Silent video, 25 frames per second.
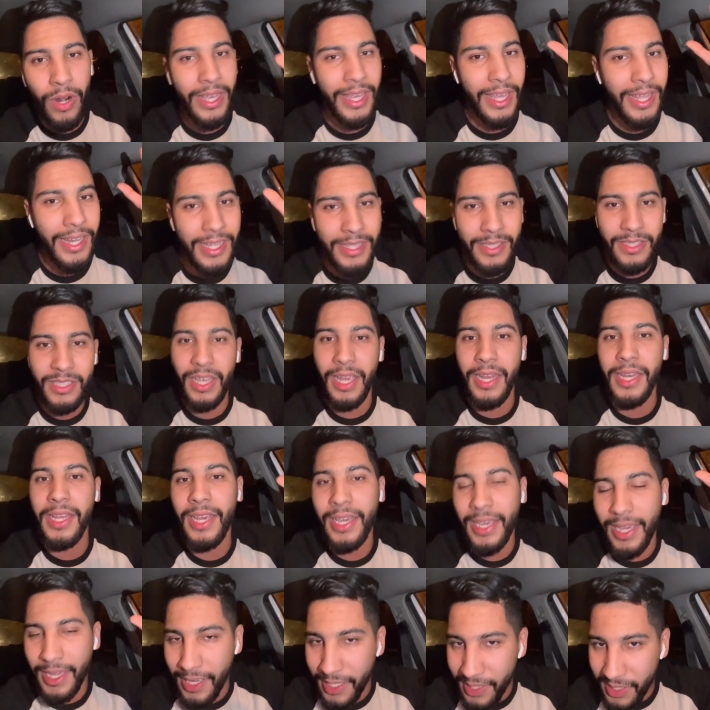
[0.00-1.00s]
كاينه الثانيه
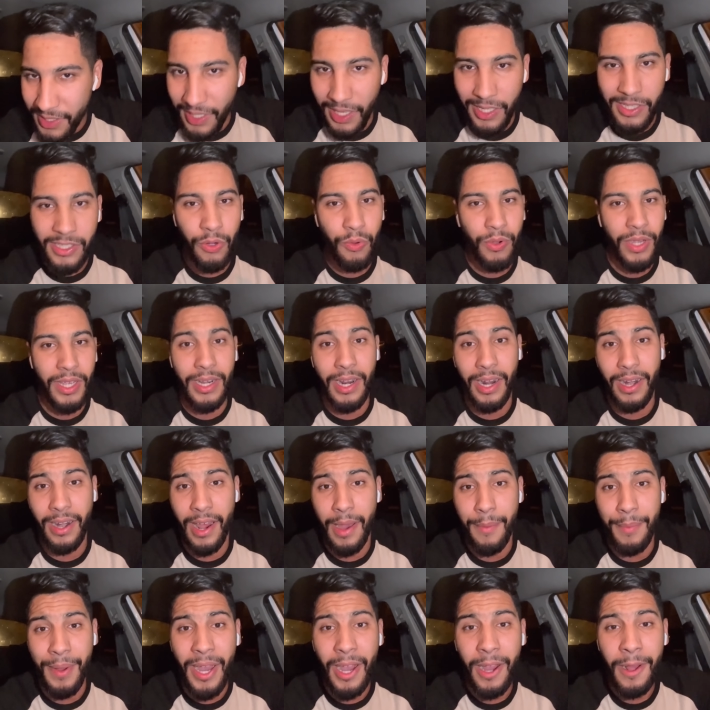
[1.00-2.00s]
كاينه الثالثه وكاينه
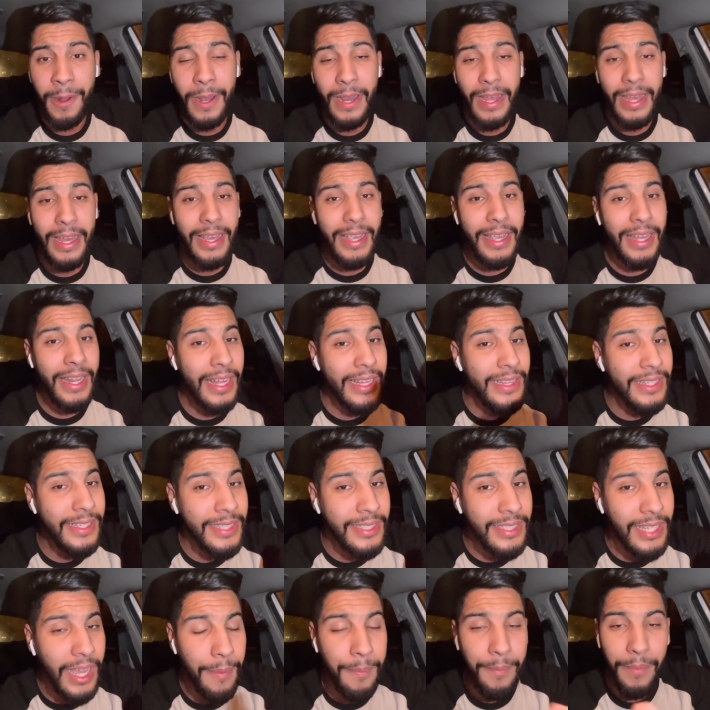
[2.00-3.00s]
الرابعه يعني هذا
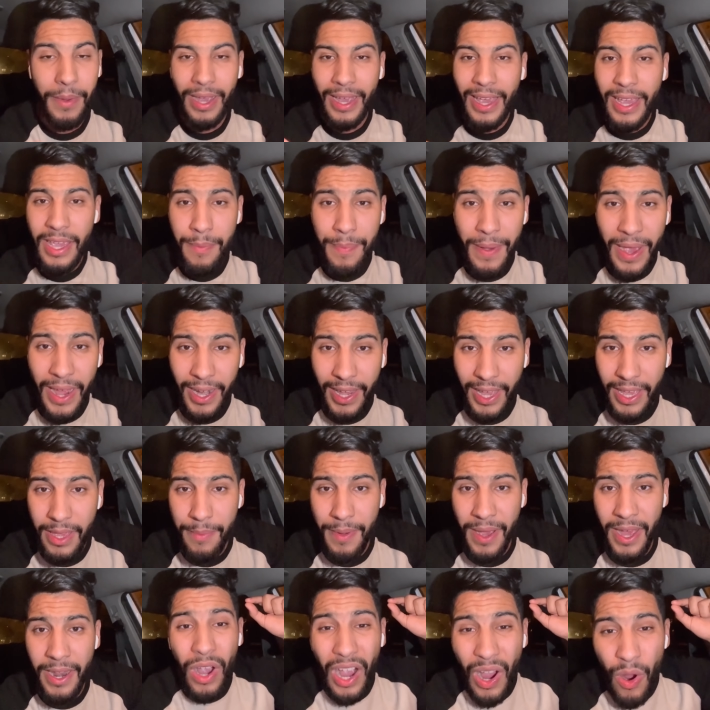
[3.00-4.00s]
النصاب غيبان
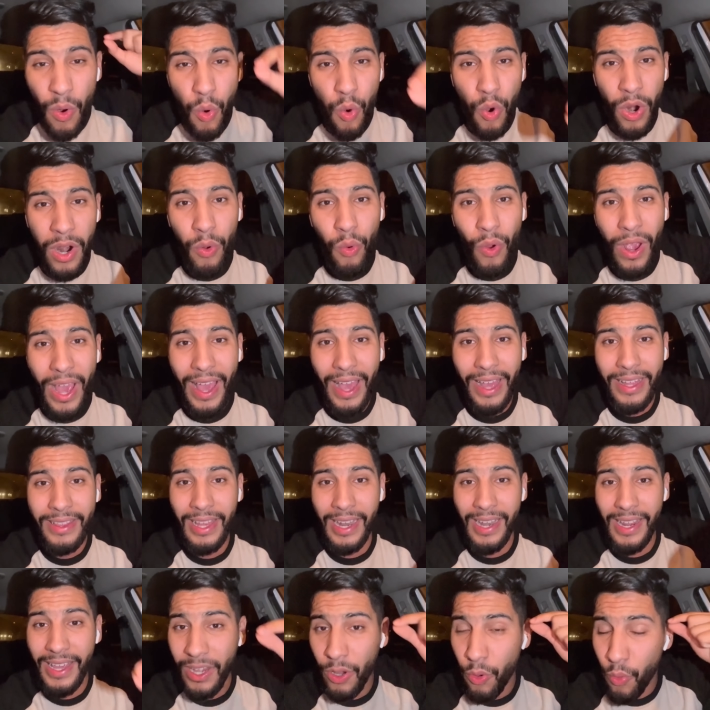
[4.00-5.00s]
غيبان اول واحد
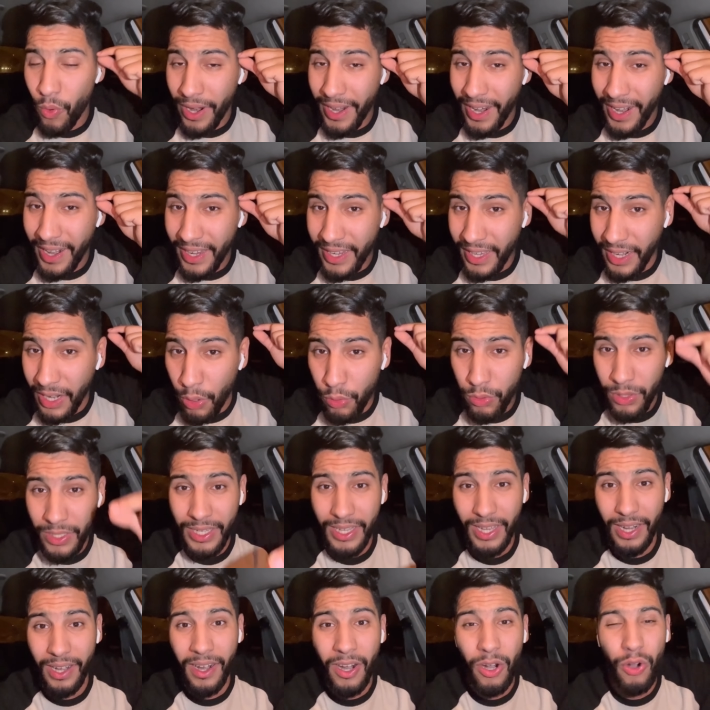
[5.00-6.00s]
الاخوان انا كنعاود
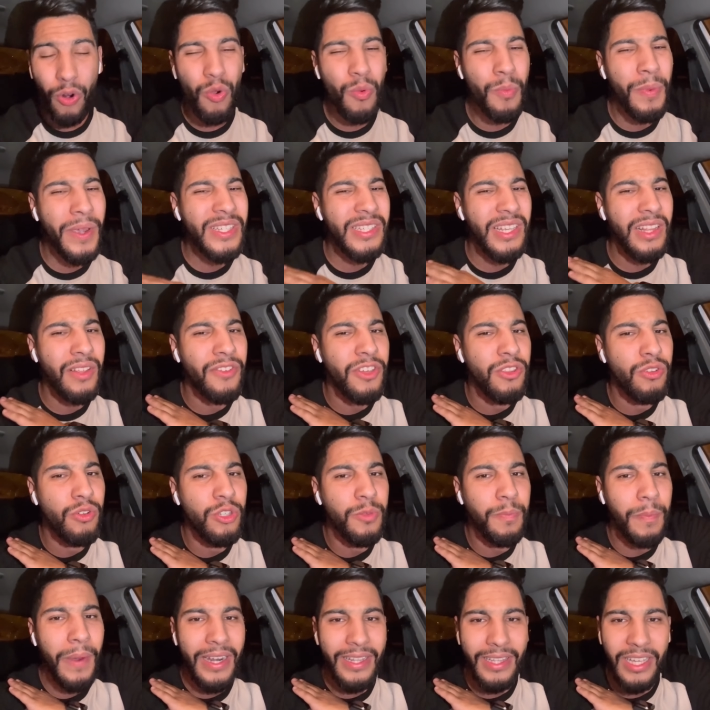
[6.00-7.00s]
نكرر وبغيت هذا الفيديو
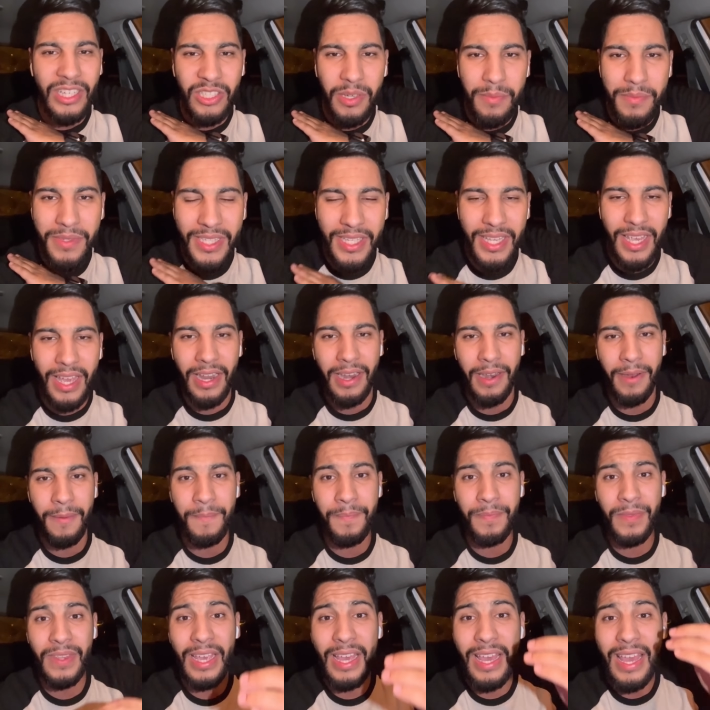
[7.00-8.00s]
يتبارطاجا مزيان
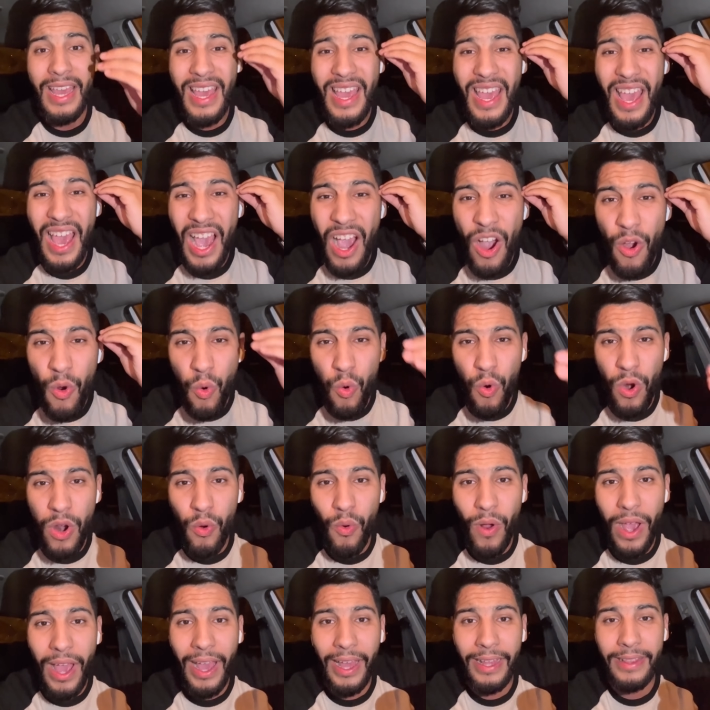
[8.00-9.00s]
اول
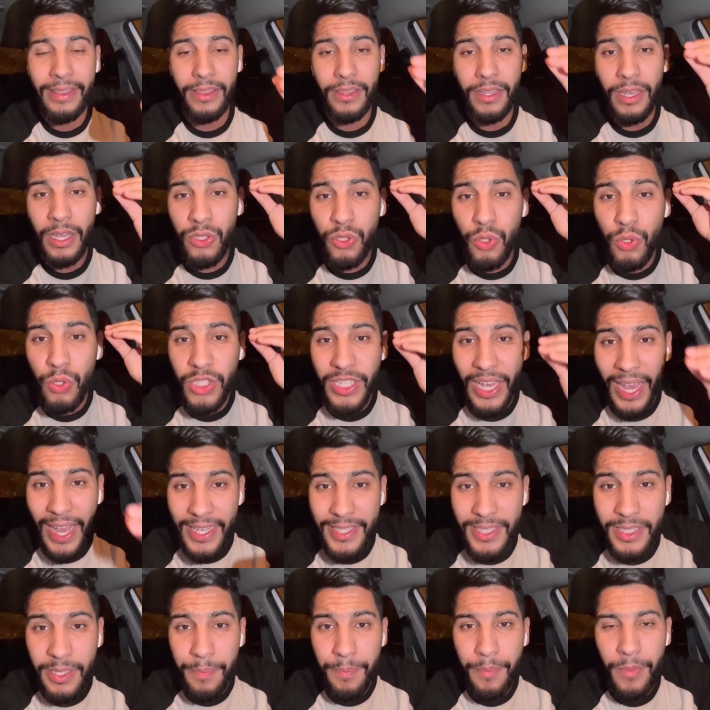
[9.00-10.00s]
واحد خصو
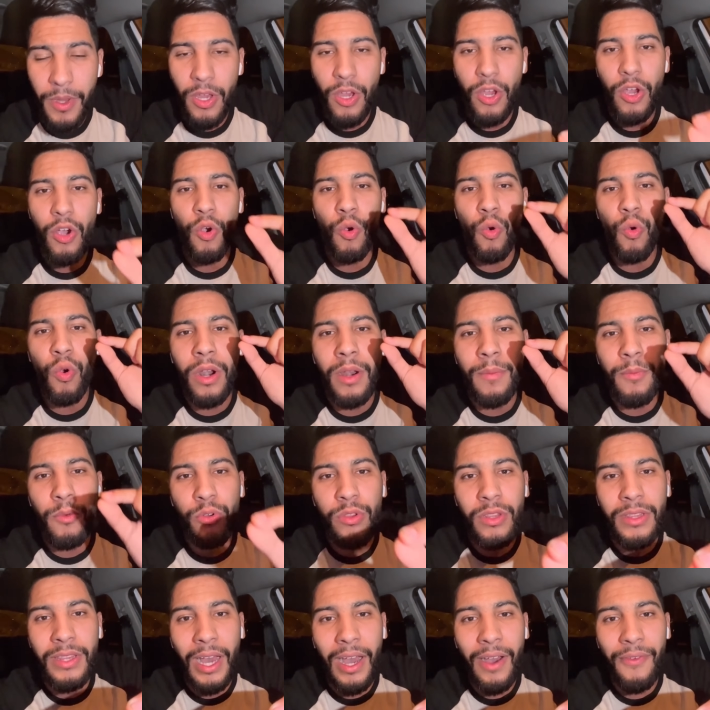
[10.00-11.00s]
يتحاسب هو
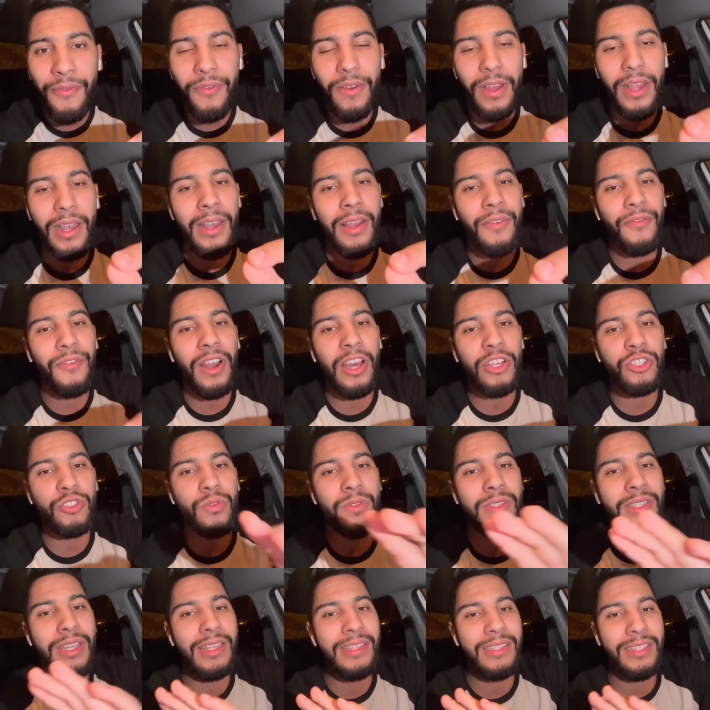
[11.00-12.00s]
الموظف اللي في
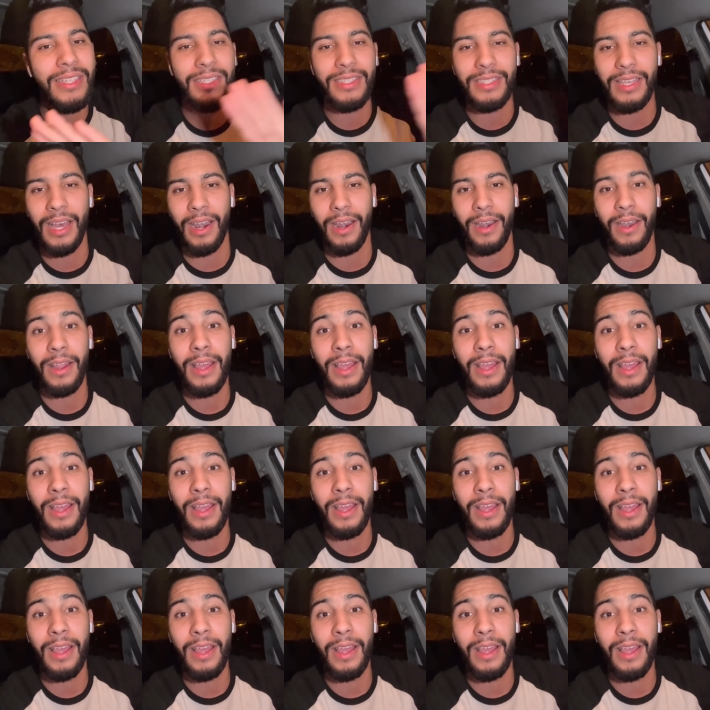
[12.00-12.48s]
لاجونس ديال الاتصال